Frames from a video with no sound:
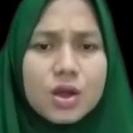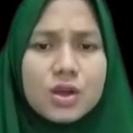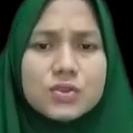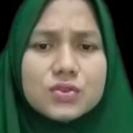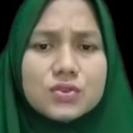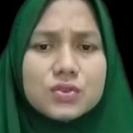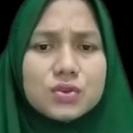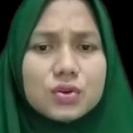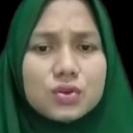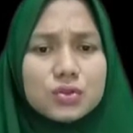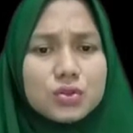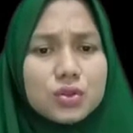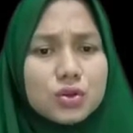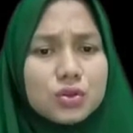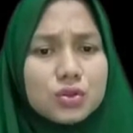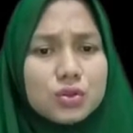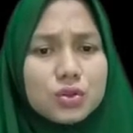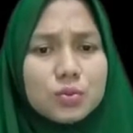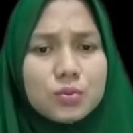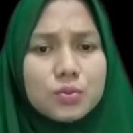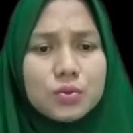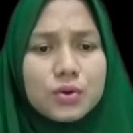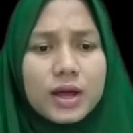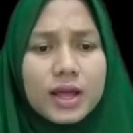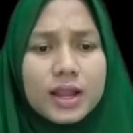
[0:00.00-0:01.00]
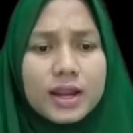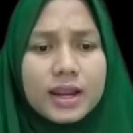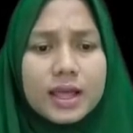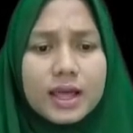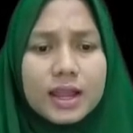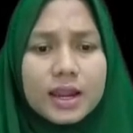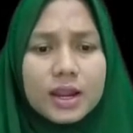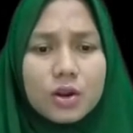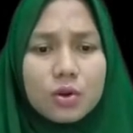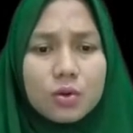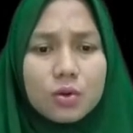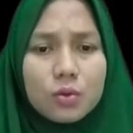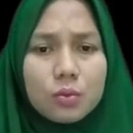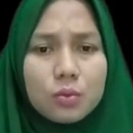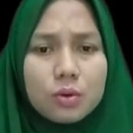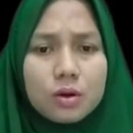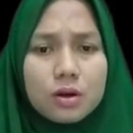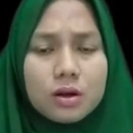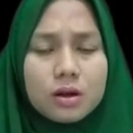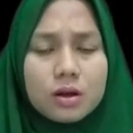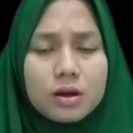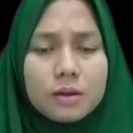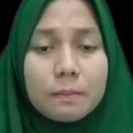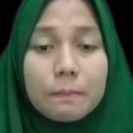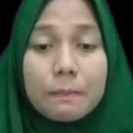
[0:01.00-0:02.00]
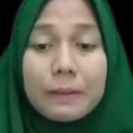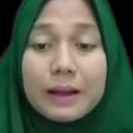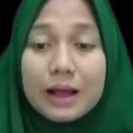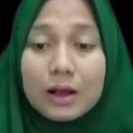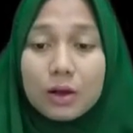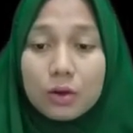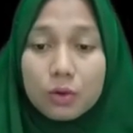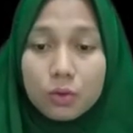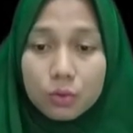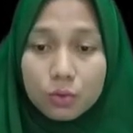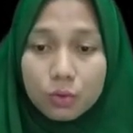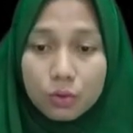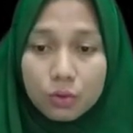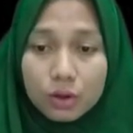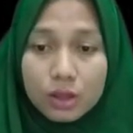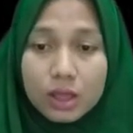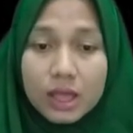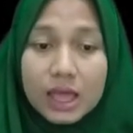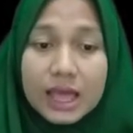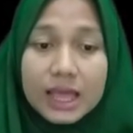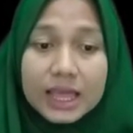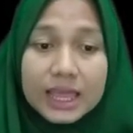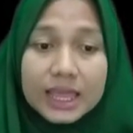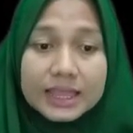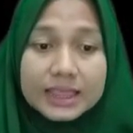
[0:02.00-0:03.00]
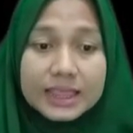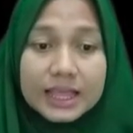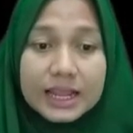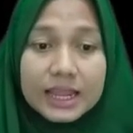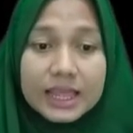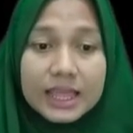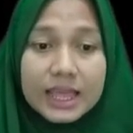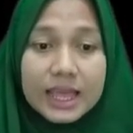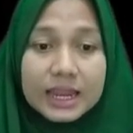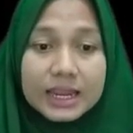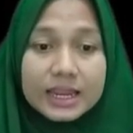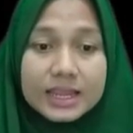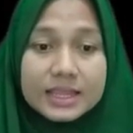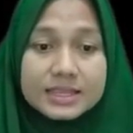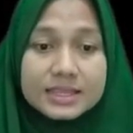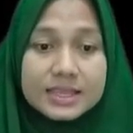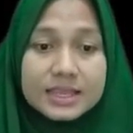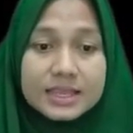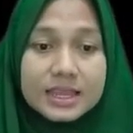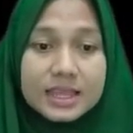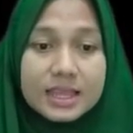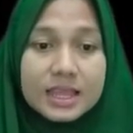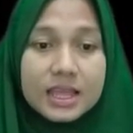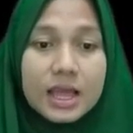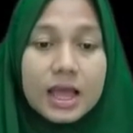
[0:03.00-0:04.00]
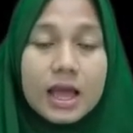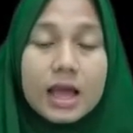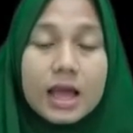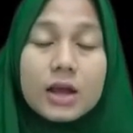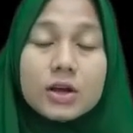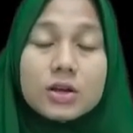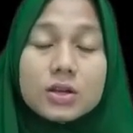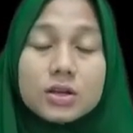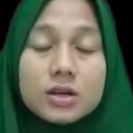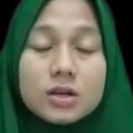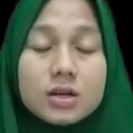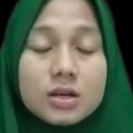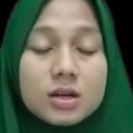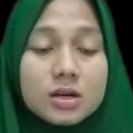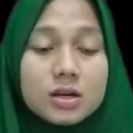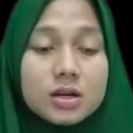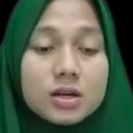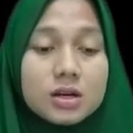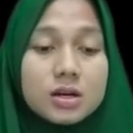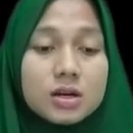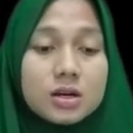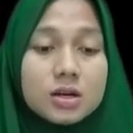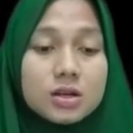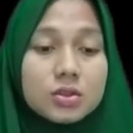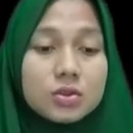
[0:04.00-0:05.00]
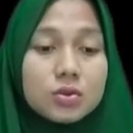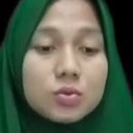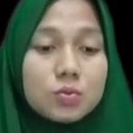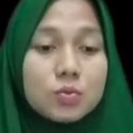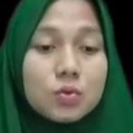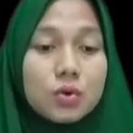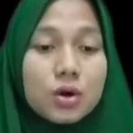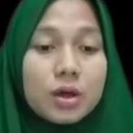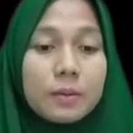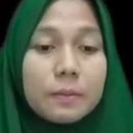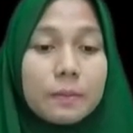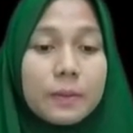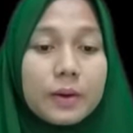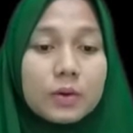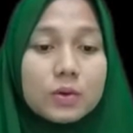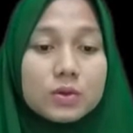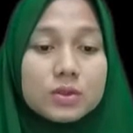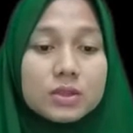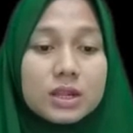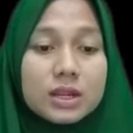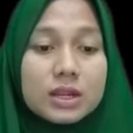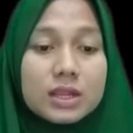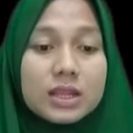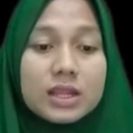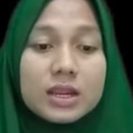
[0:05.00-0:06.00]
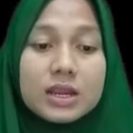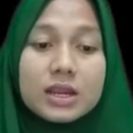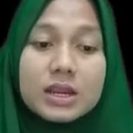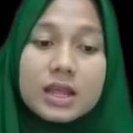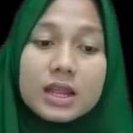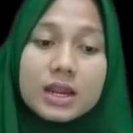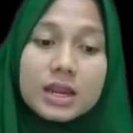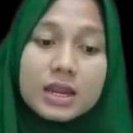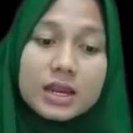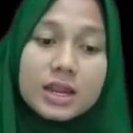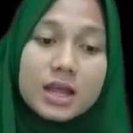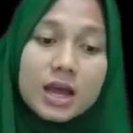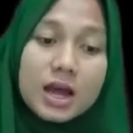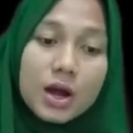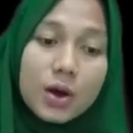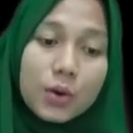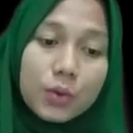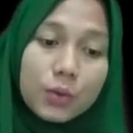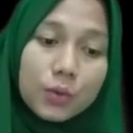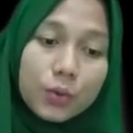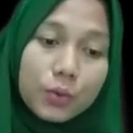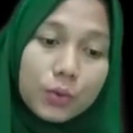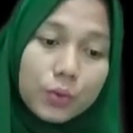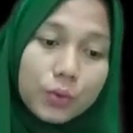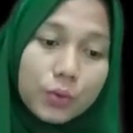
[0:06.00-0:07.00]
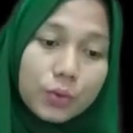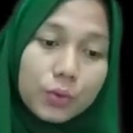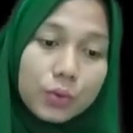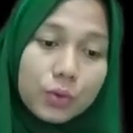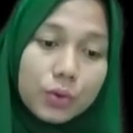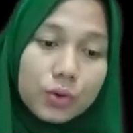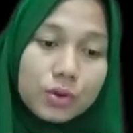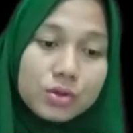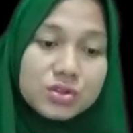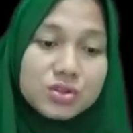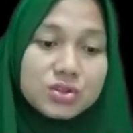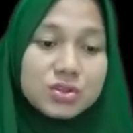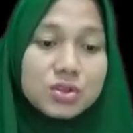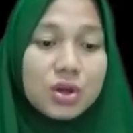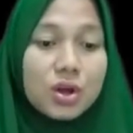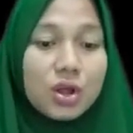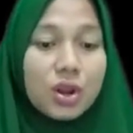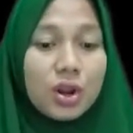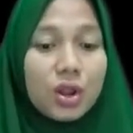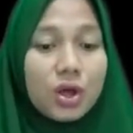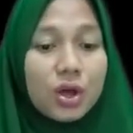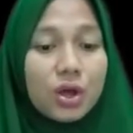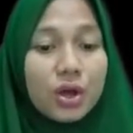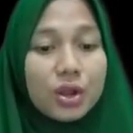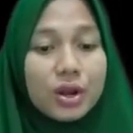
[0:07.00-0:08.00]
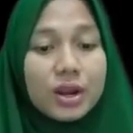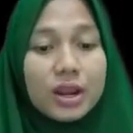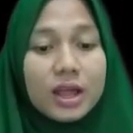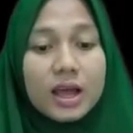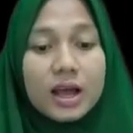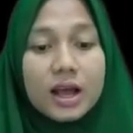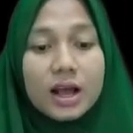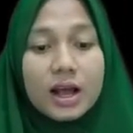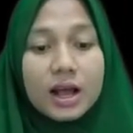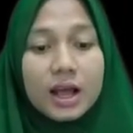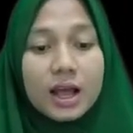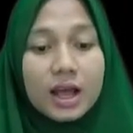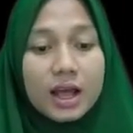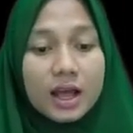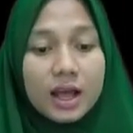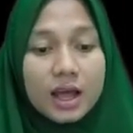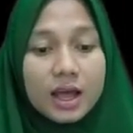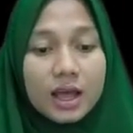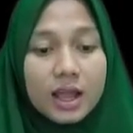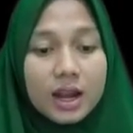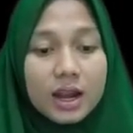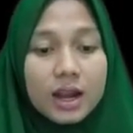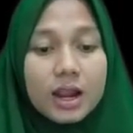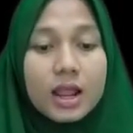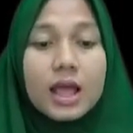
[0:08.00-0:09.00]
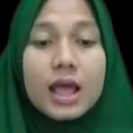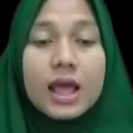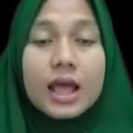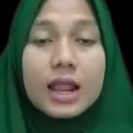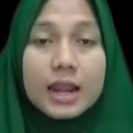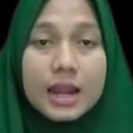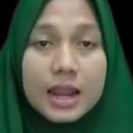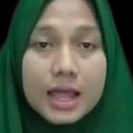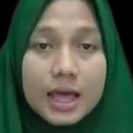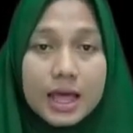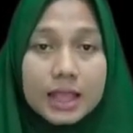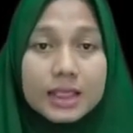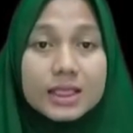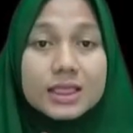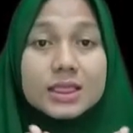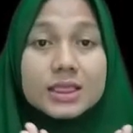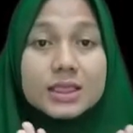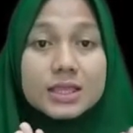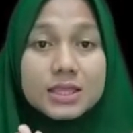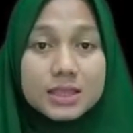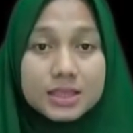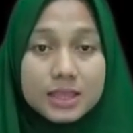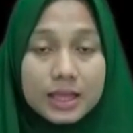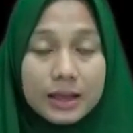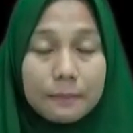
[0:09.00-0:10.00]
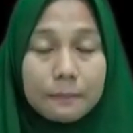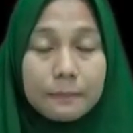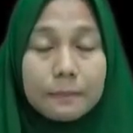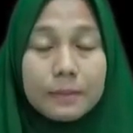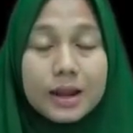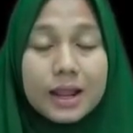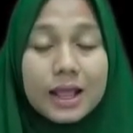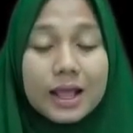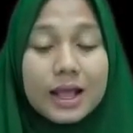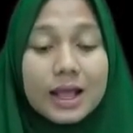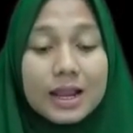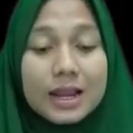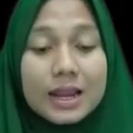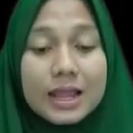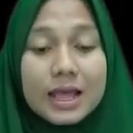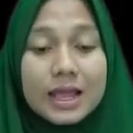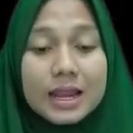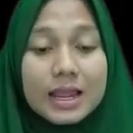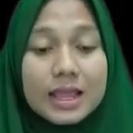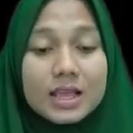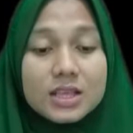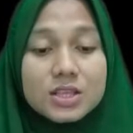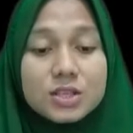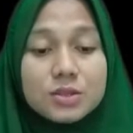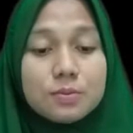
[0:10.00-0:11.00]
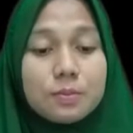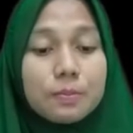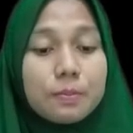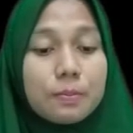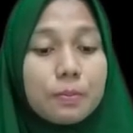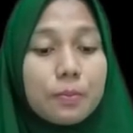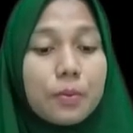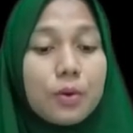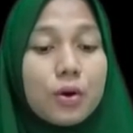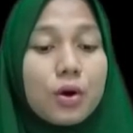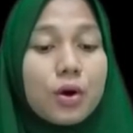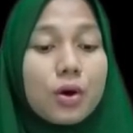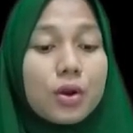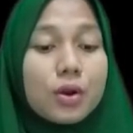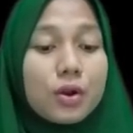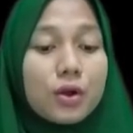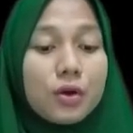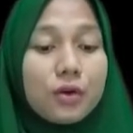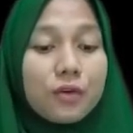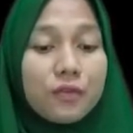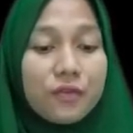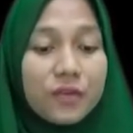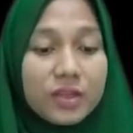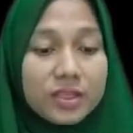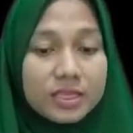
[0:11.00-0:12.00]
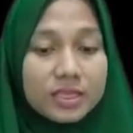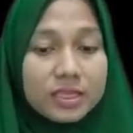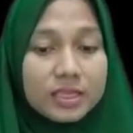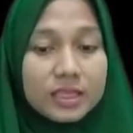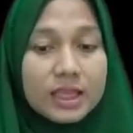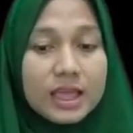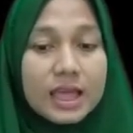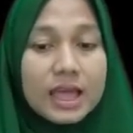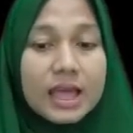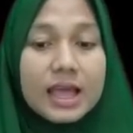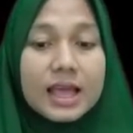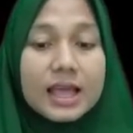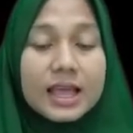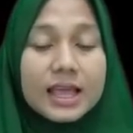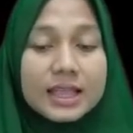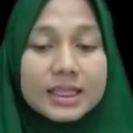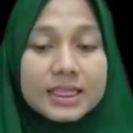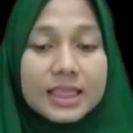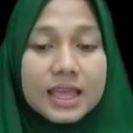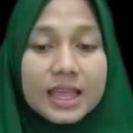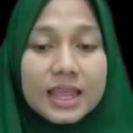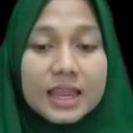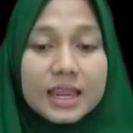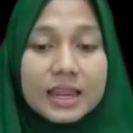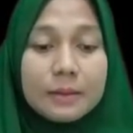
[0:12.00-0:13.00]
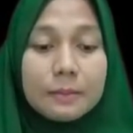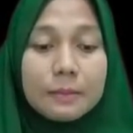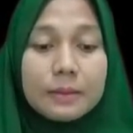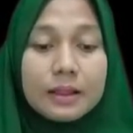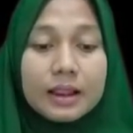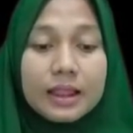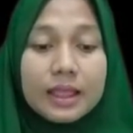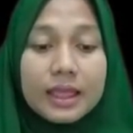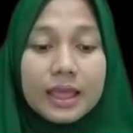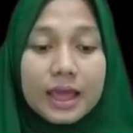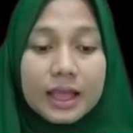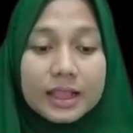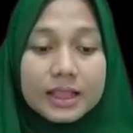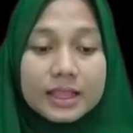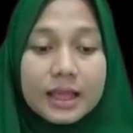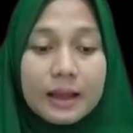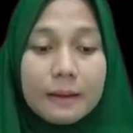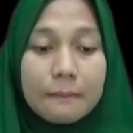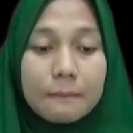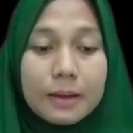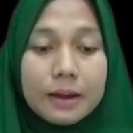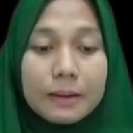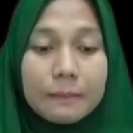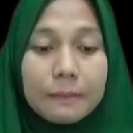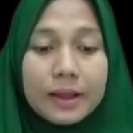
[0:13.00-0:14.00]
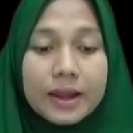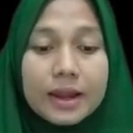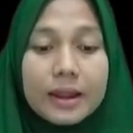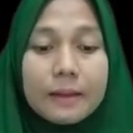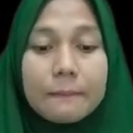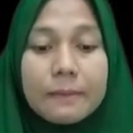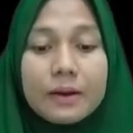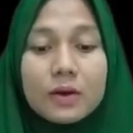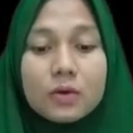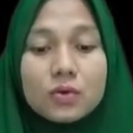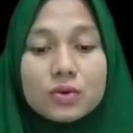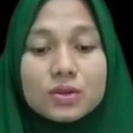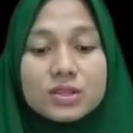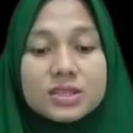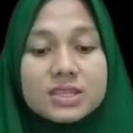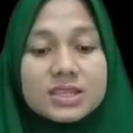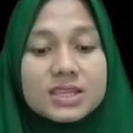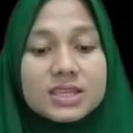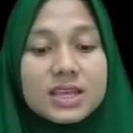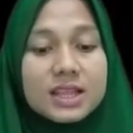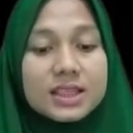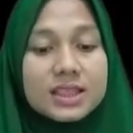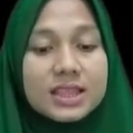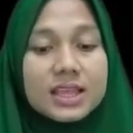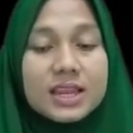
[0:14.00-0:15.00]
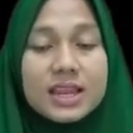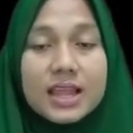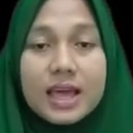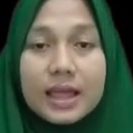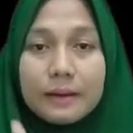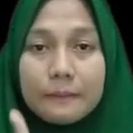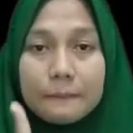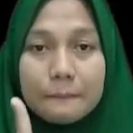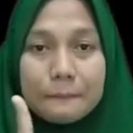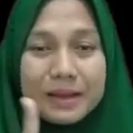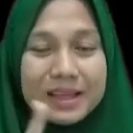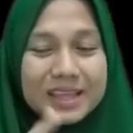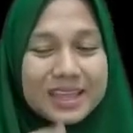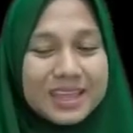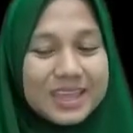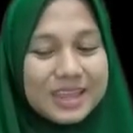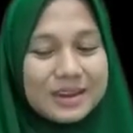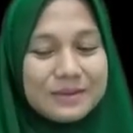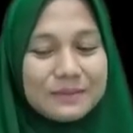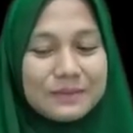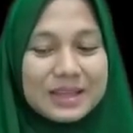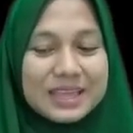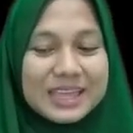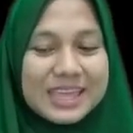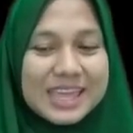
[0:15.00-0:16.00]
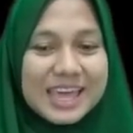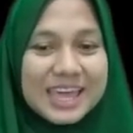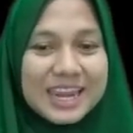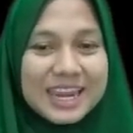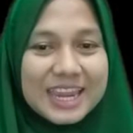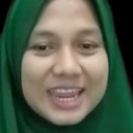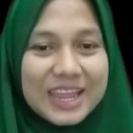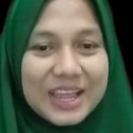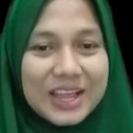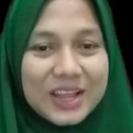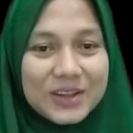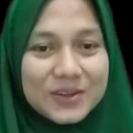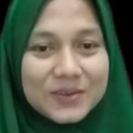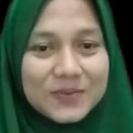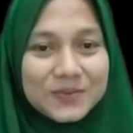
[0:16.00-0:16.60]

Struktur tumbuhan dari e, paku kita lihat di sini e, tumbuhan paku terdiri dari daun, stolon, akar, dan tetap mereka dari sporofit. Kita ini melihat gambar pada paku sejati dan bagian-bagiannya.